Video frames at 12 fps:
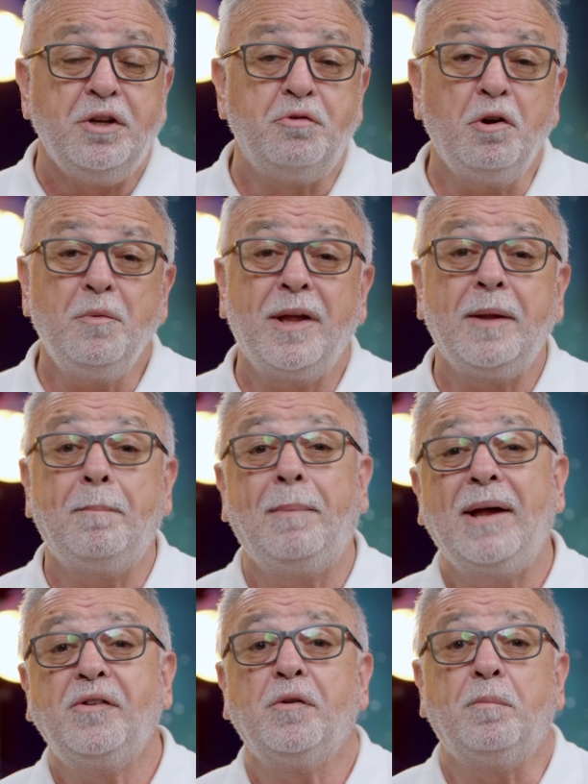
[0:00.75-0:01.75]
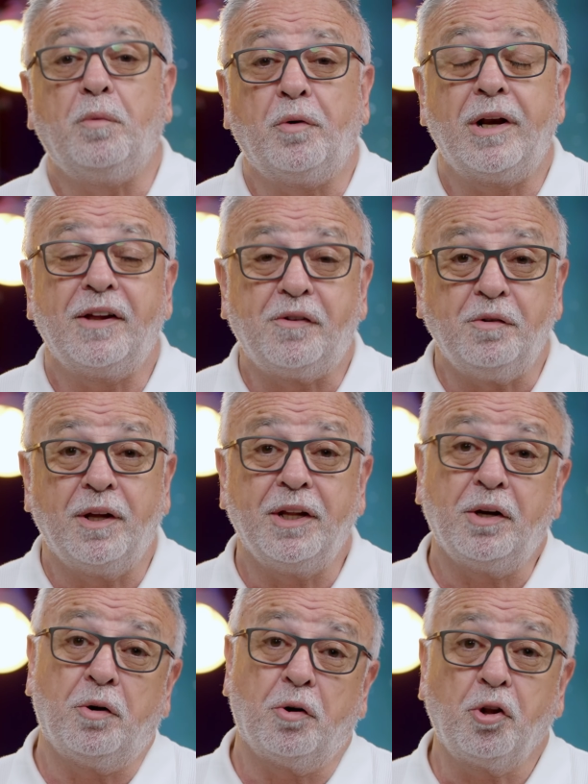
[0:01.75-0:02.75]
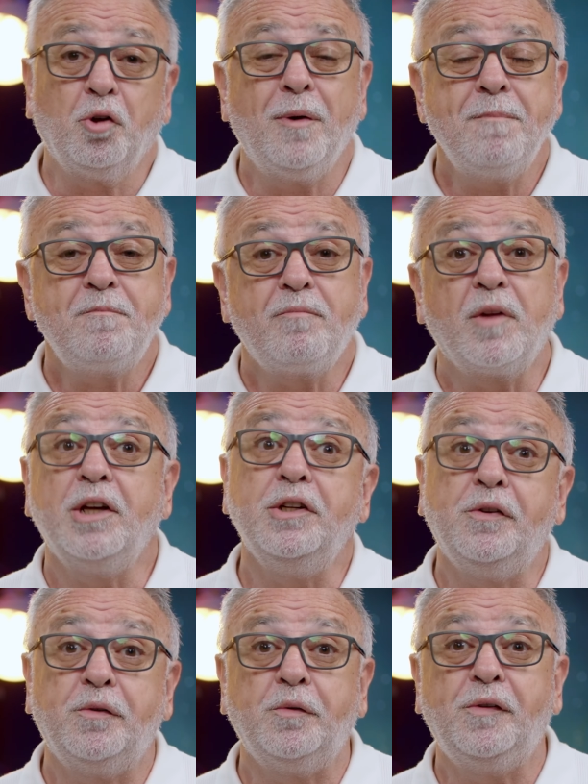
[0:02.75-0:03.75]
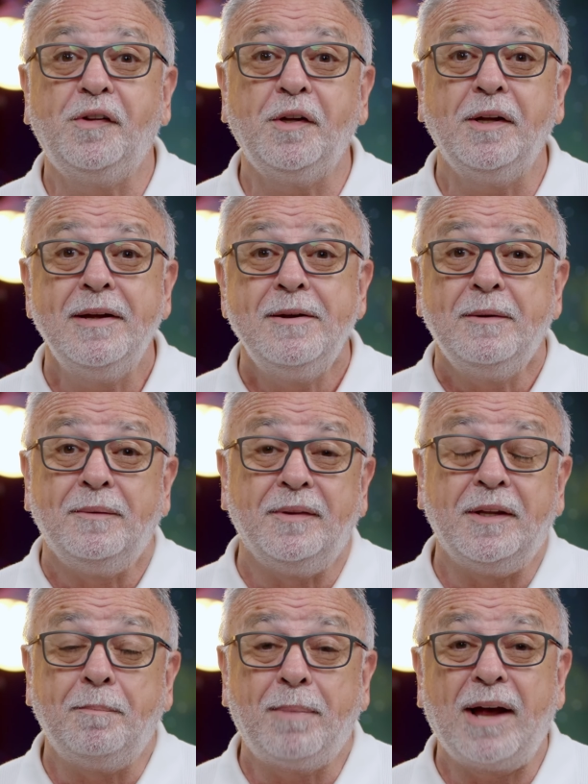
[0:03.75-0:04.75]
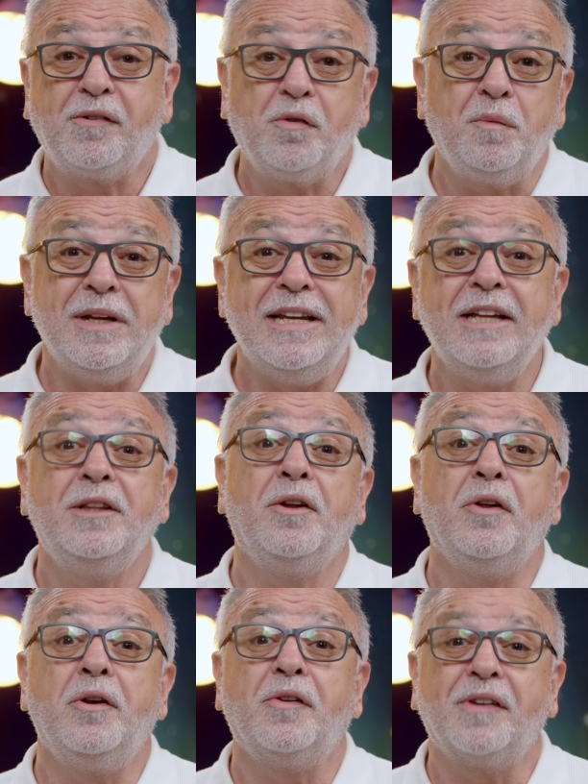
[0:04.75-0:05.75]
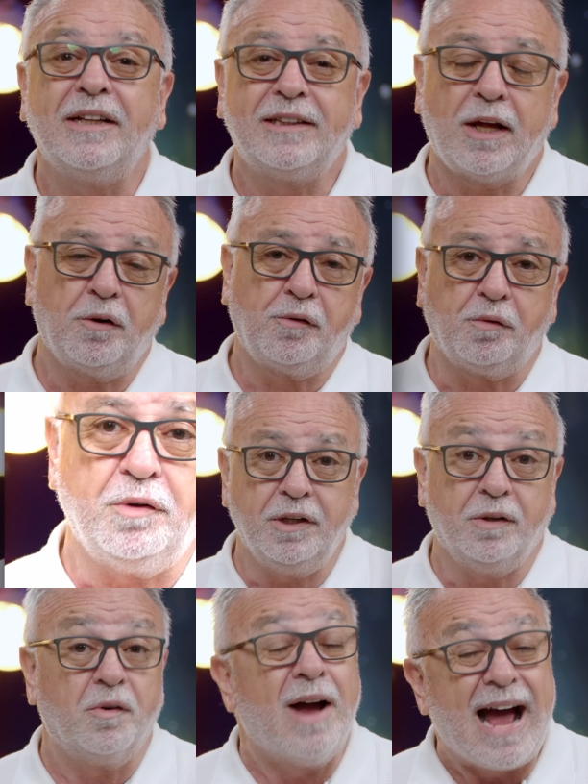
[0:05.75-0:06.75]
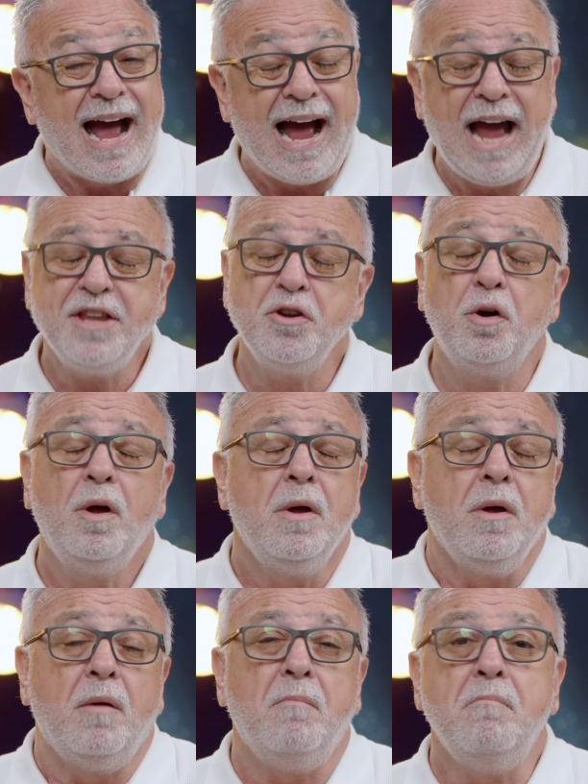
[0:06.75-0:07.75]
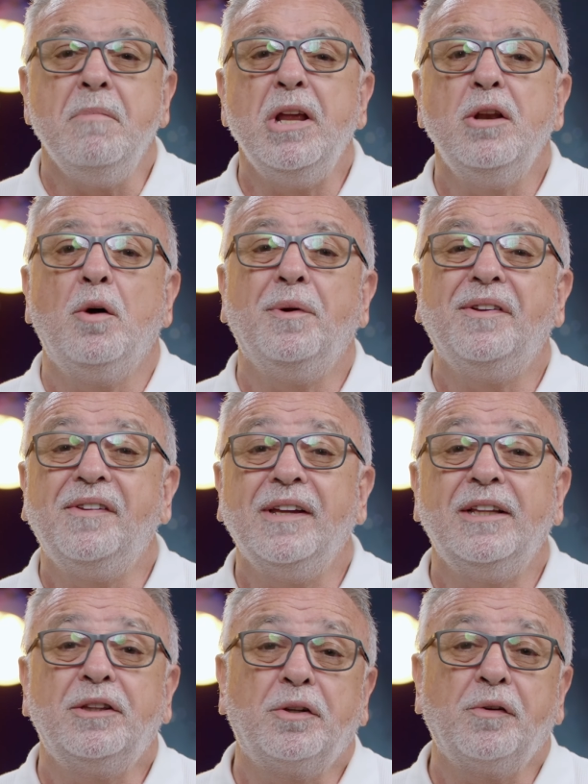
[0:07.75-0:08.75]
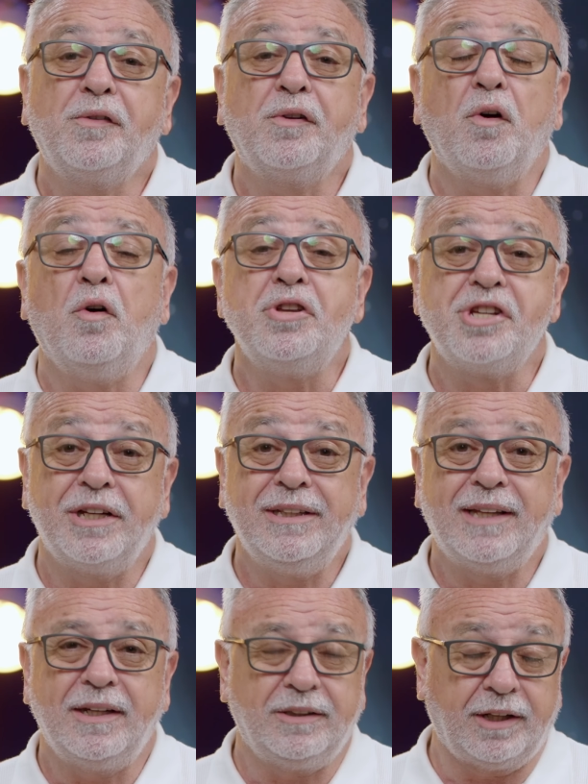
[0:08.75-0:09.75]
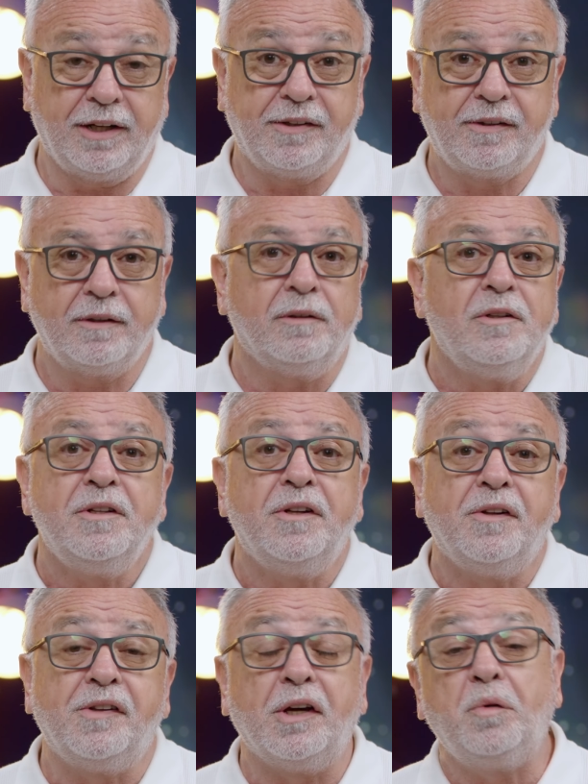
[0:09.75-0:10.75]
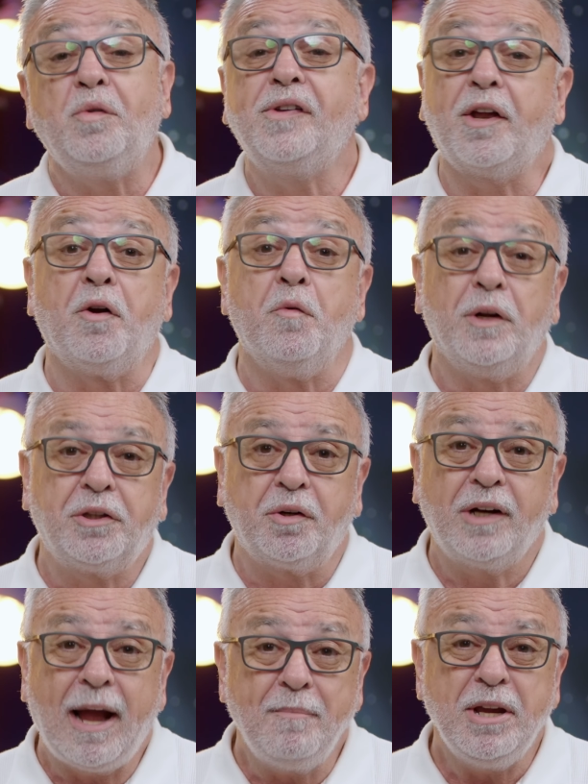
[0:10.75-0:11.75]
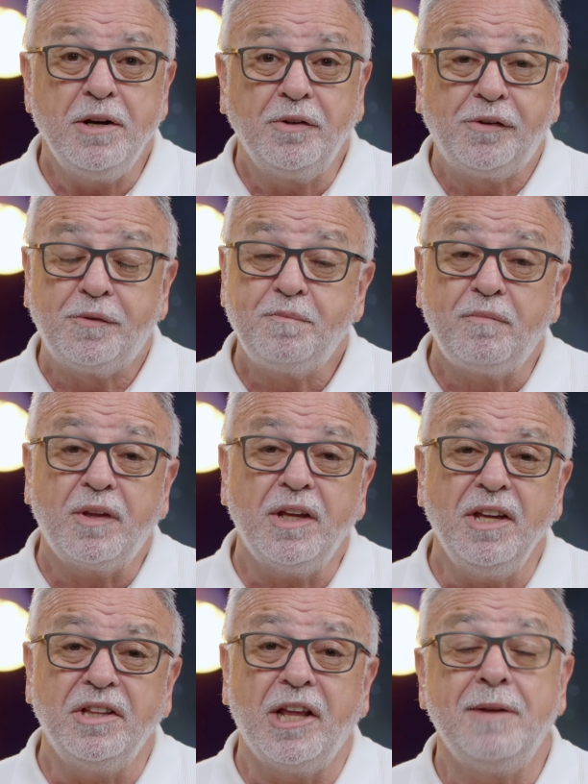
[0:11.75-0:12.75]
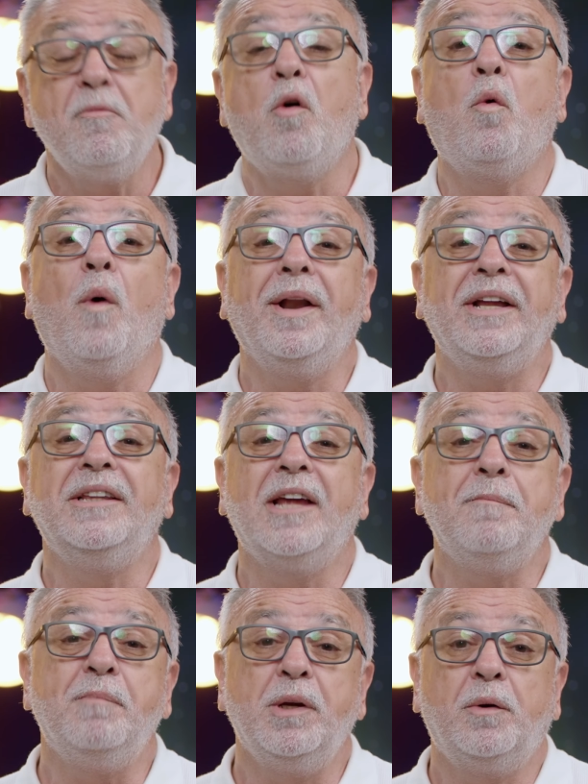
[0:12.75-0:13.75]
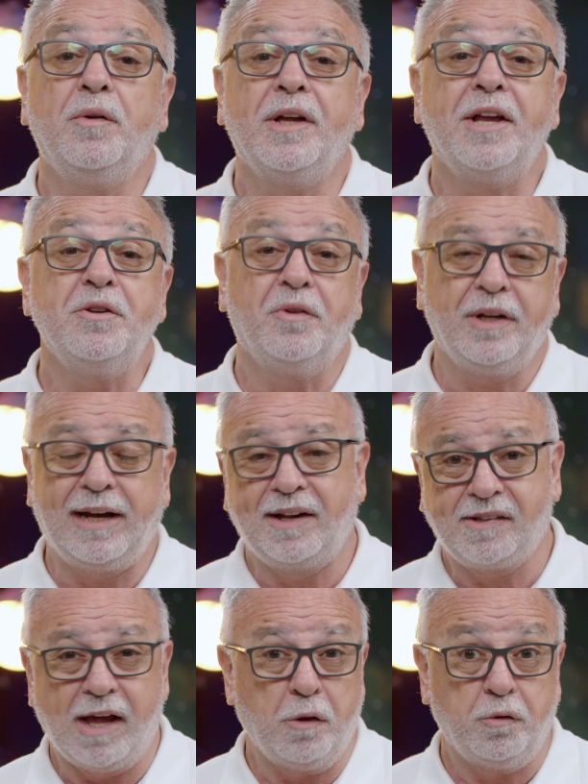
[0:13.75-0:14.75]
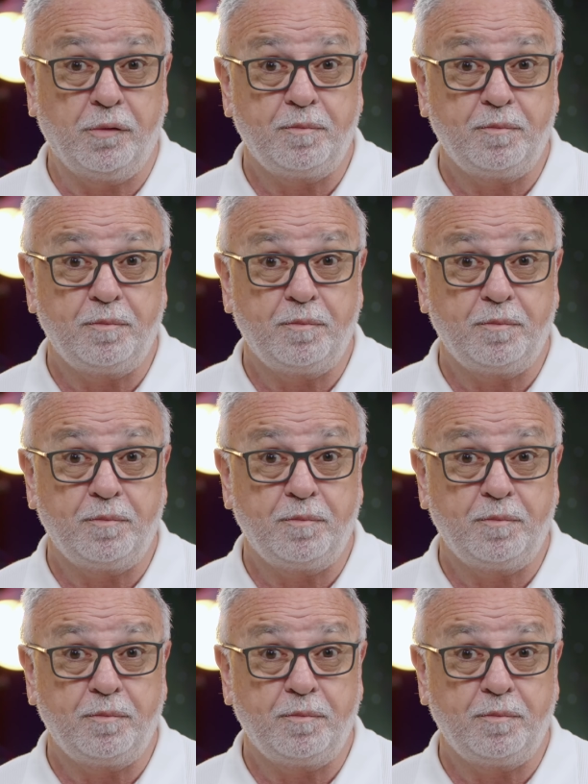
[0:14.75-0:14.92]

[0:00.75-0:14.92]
Yo iba de paso por la ciudad de Córdoba y Susi de paso viniendo de los Estados Unidos. Año 1983. Se cruzaron nuestros caminos y tenemos cuarenta y pico de años de casados.